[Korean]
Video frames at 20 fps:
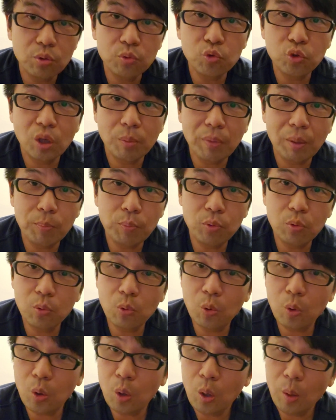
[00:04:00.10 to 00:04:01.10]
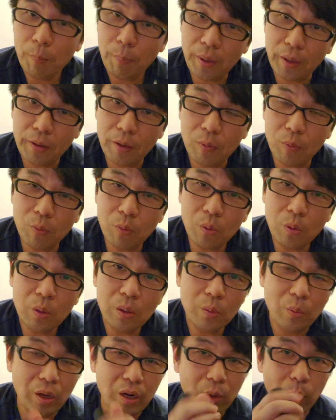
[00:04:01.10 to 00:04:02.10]
두 개만 풀고 빼내고
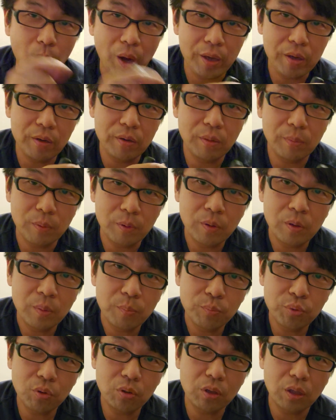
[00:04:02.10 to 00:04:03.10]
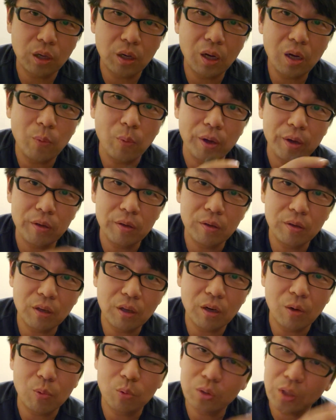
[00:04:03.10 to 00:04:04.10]
안에 와이어 풀었다가 와이어
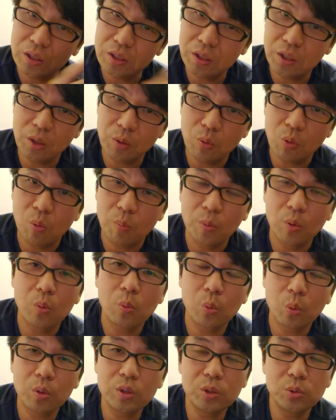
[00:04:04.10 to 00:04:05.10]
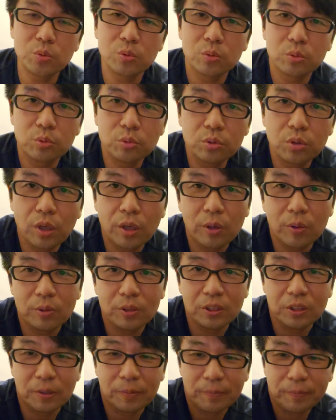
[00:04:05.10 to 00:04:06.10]
연결하고 다시 끼고 뭐 그런 식으로 순서예요
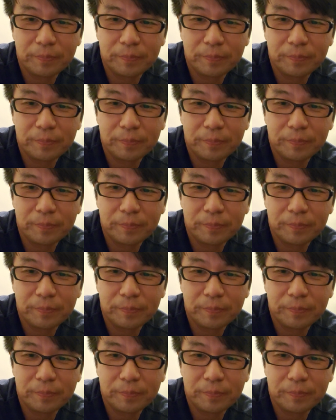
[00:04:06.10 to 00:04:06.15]
지금.